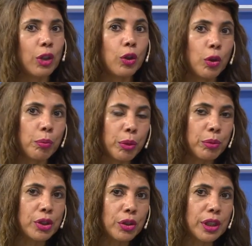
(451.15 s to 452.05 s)
que los
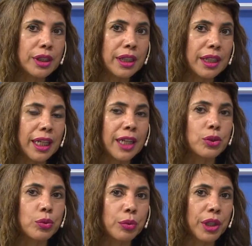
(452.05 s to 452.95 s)
compromisos que se
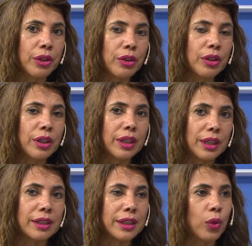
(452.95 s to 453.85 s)
asumieron
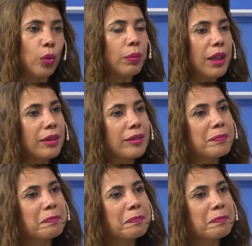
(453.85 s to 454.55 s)
se cumplen.